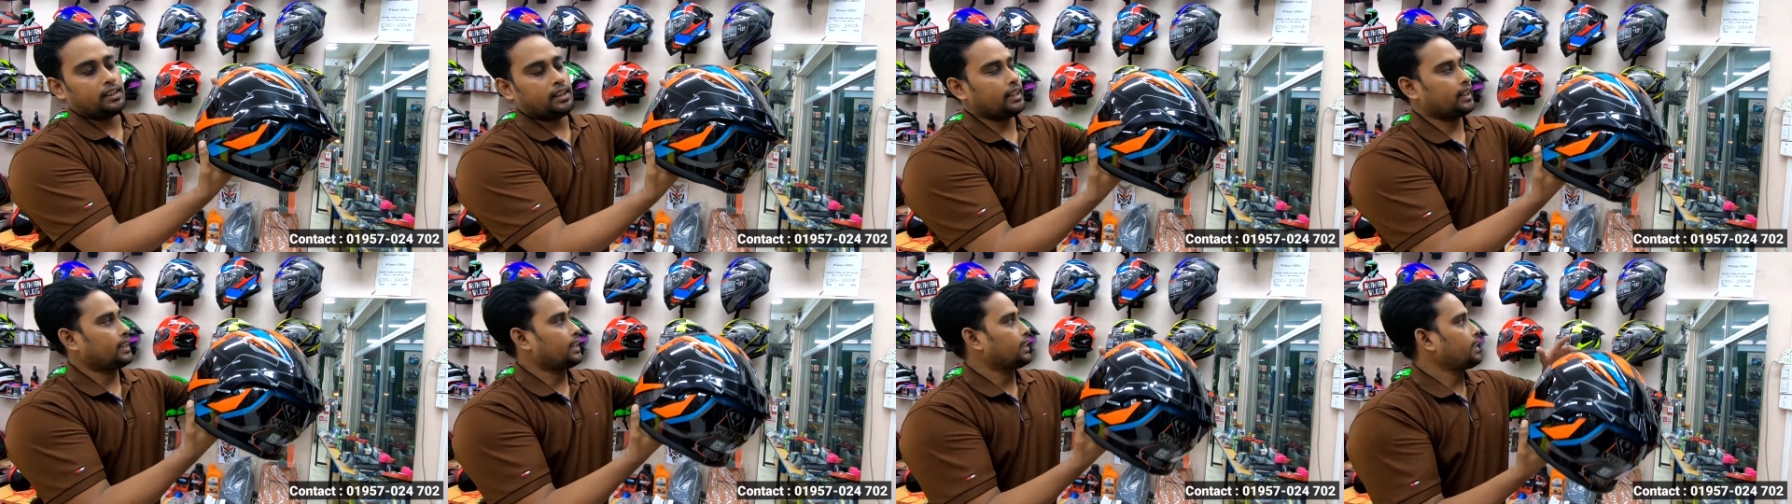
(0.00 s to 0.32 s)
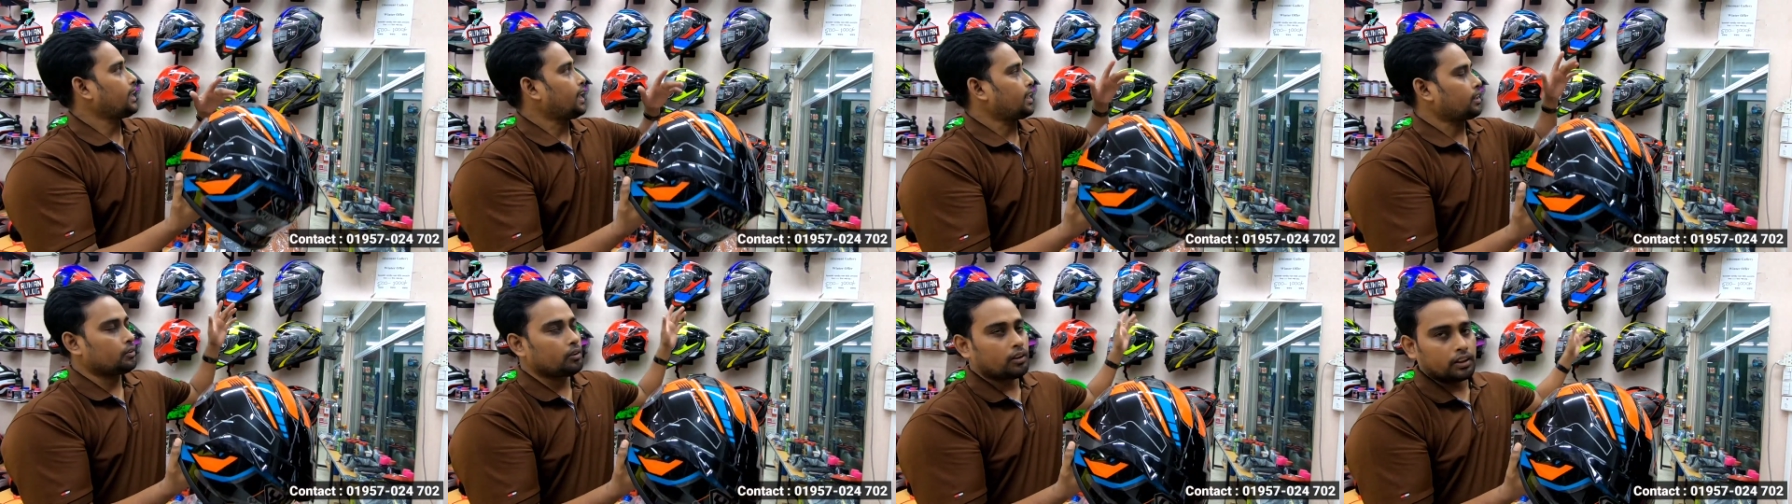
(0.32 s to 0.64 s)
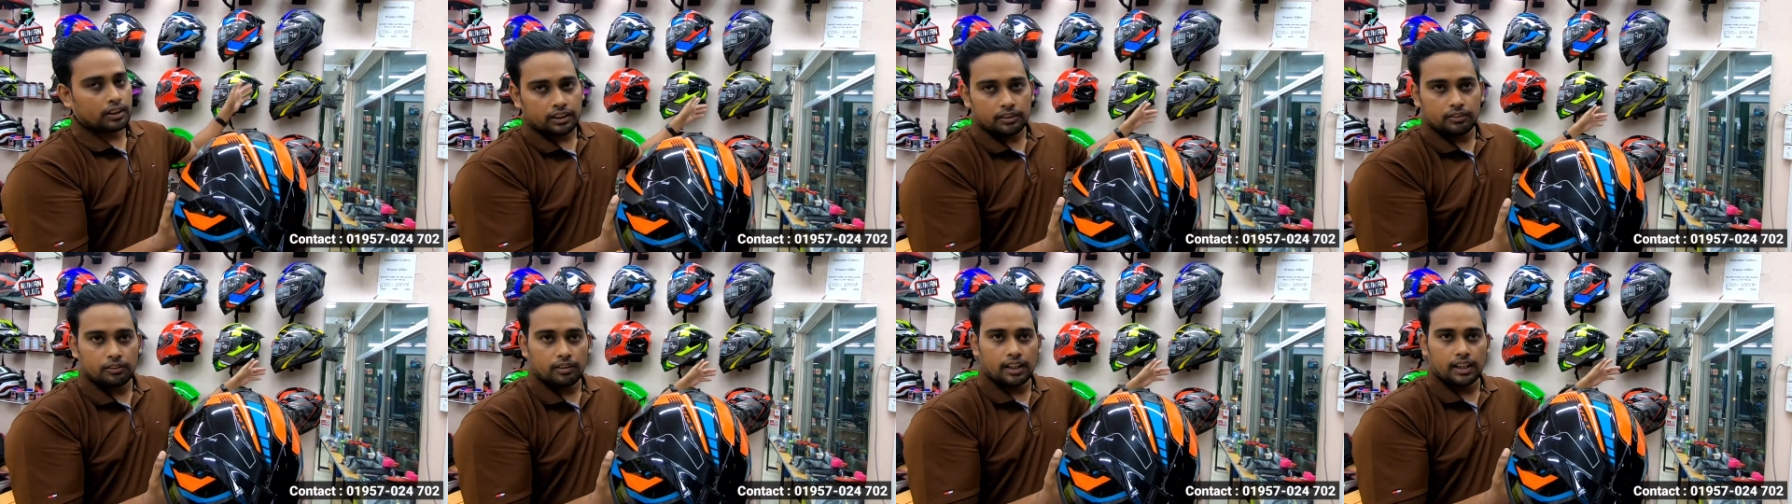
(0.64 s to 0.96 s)
এখানে আরও
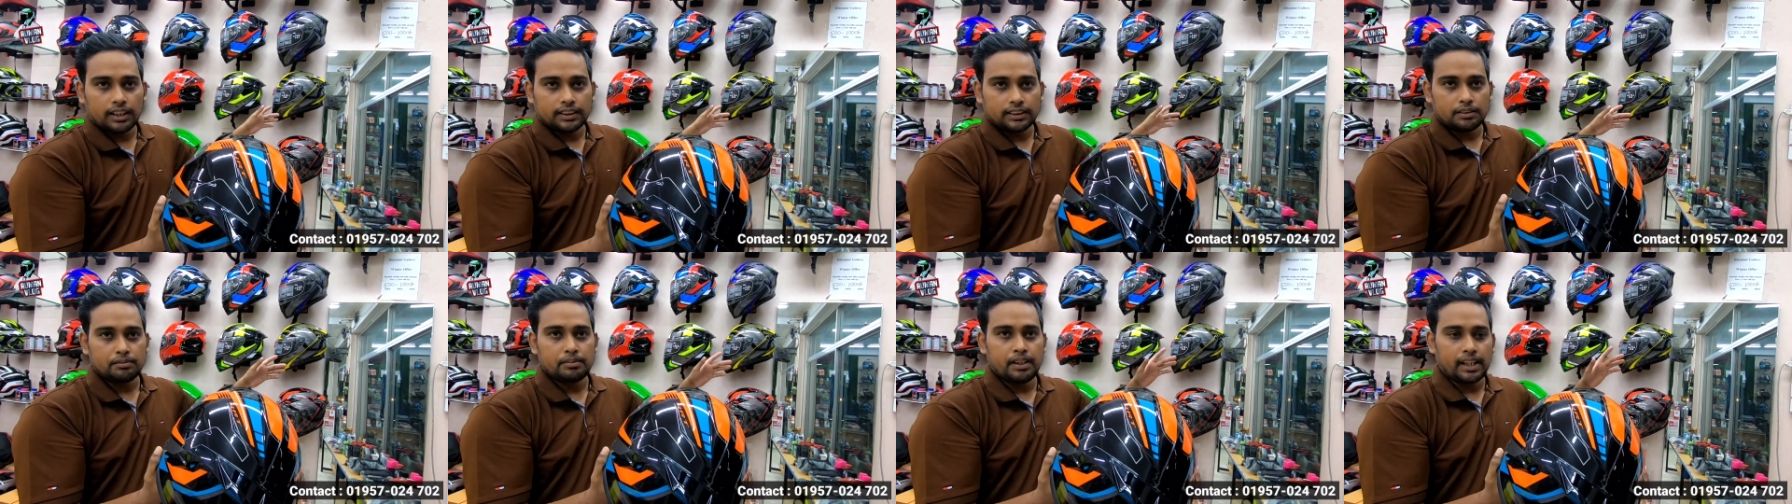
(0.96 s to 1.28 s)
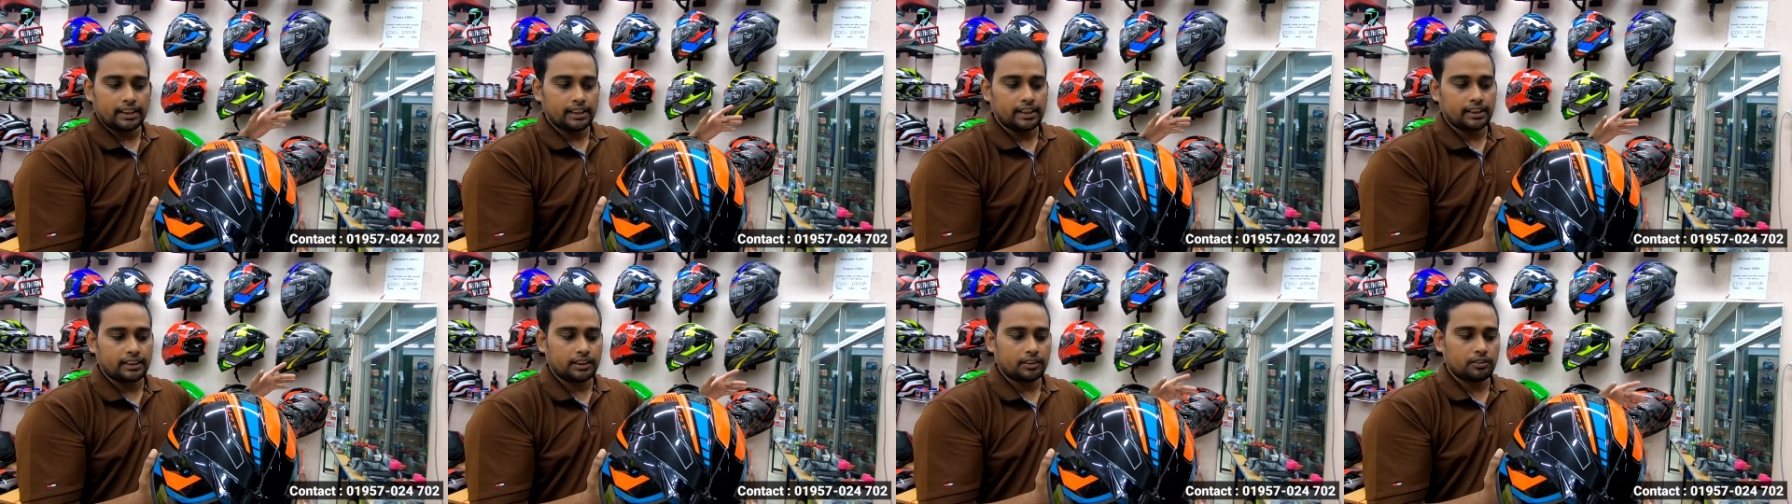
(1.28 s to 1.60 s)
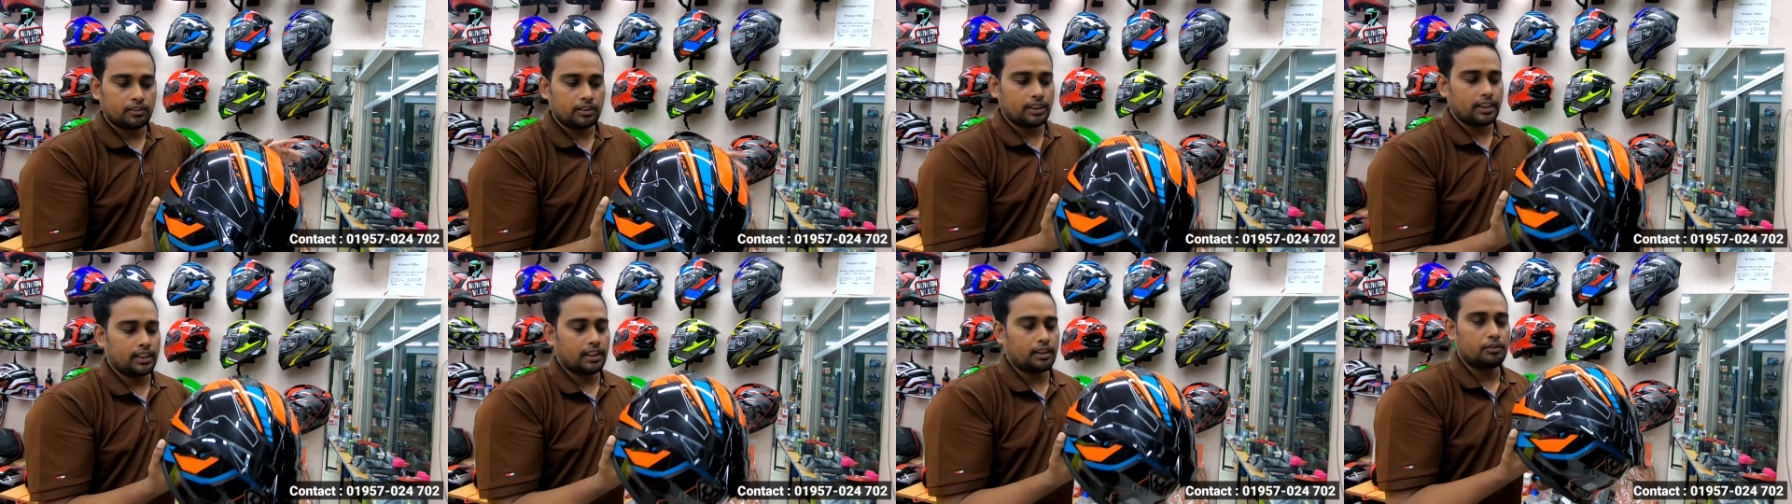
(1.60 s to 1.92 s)
অনেকগুলো আছে আমি একটা একটা
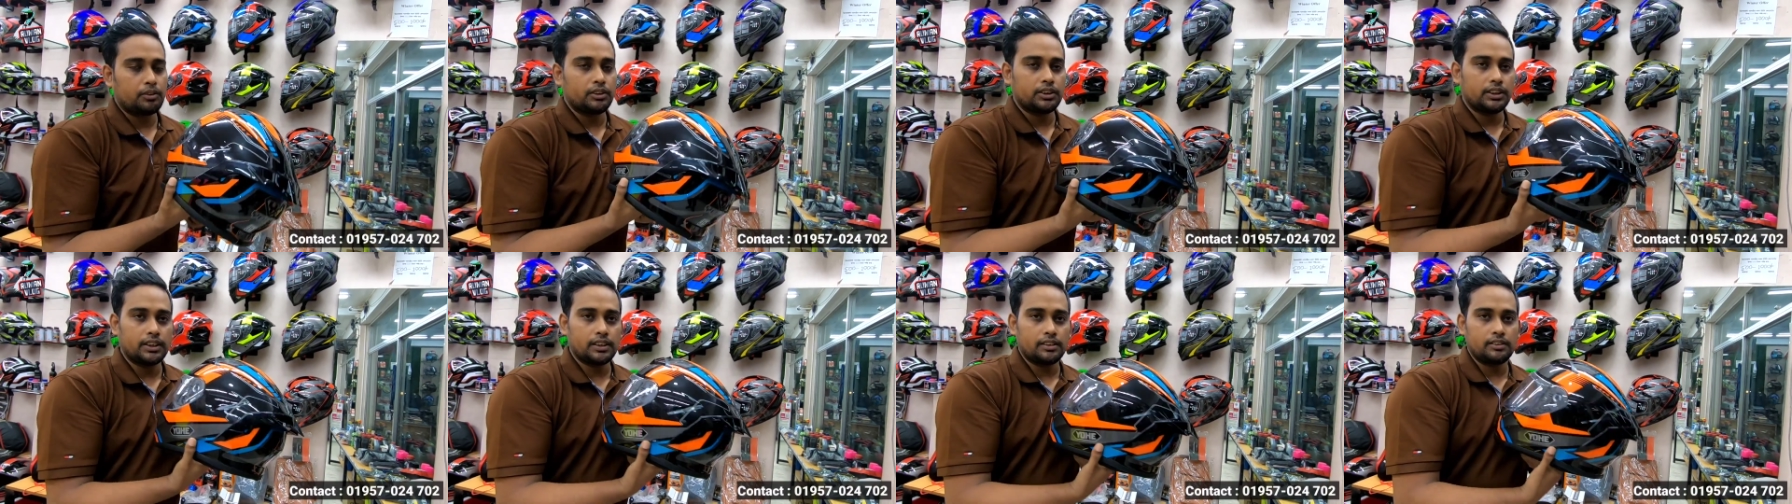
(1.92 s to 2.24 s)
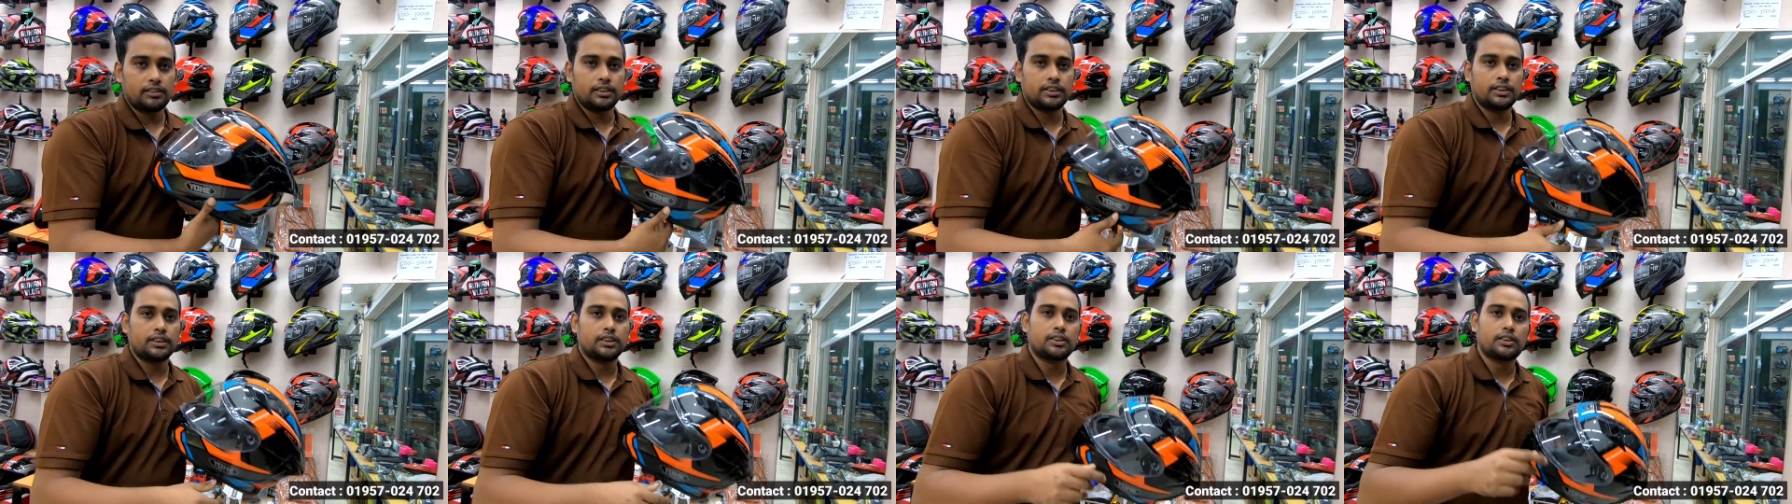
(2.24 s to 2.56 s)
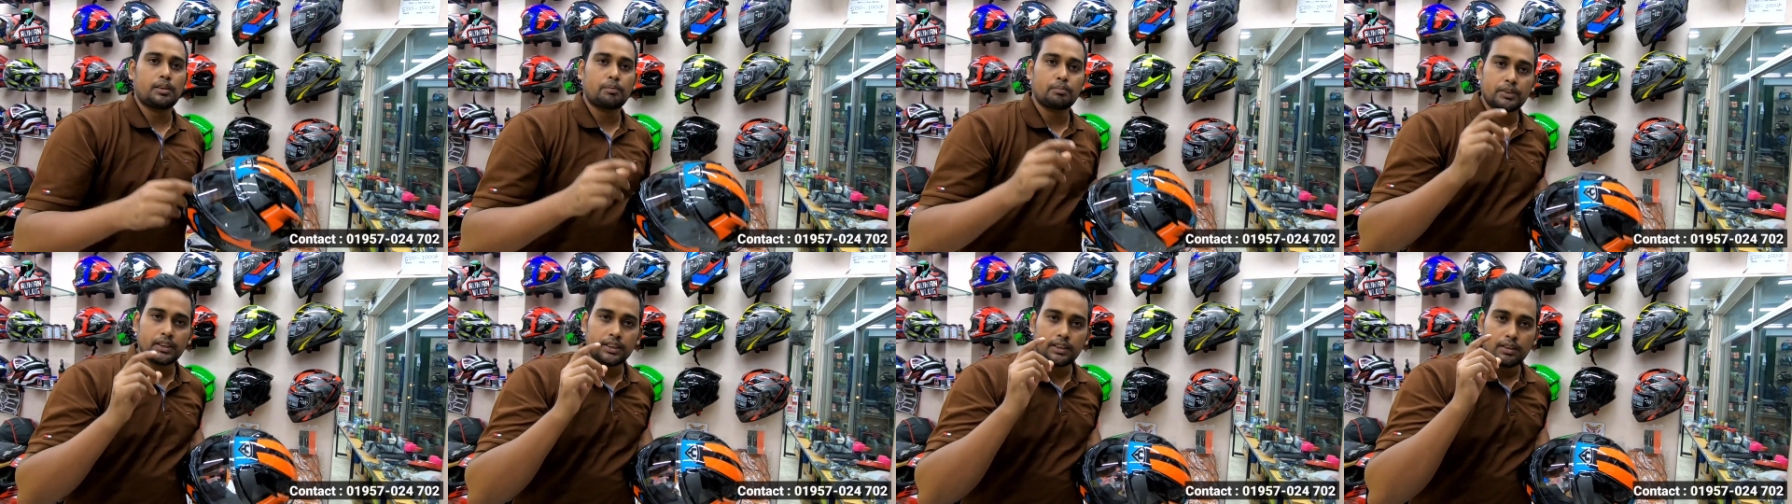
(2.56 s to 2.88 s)
করে দেখাবো যেটা হইতেছে
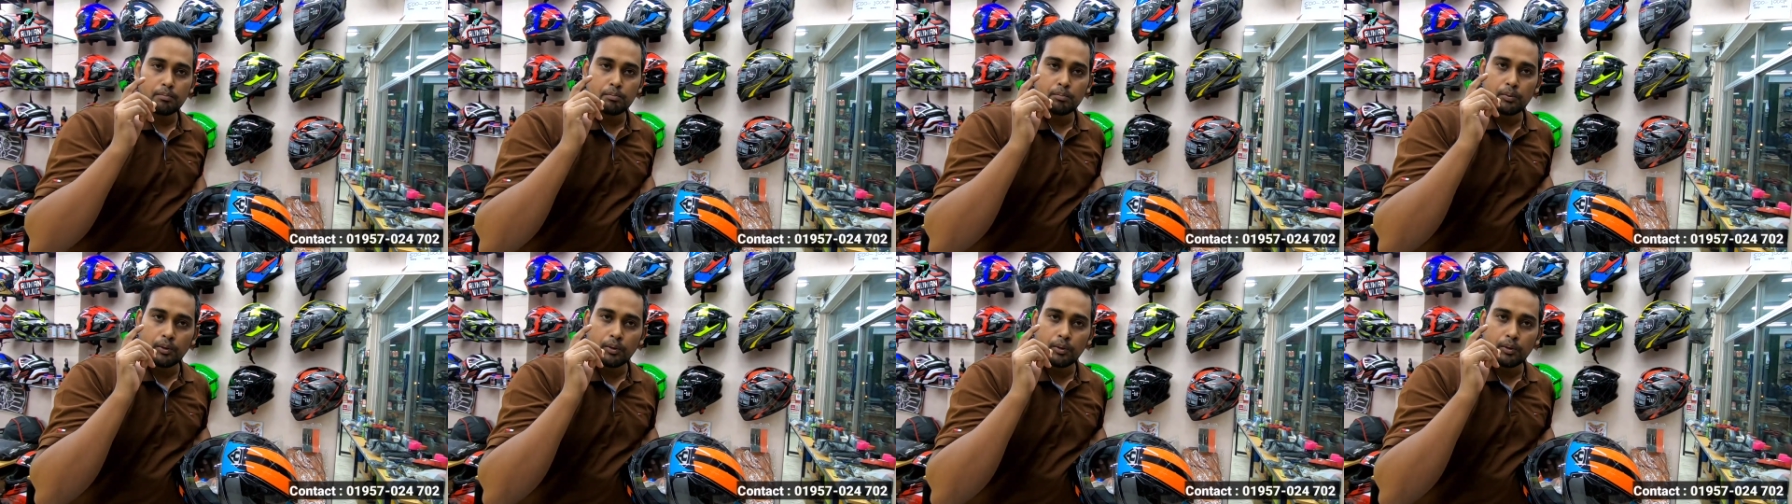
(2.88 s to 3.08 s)
সবচেয়ে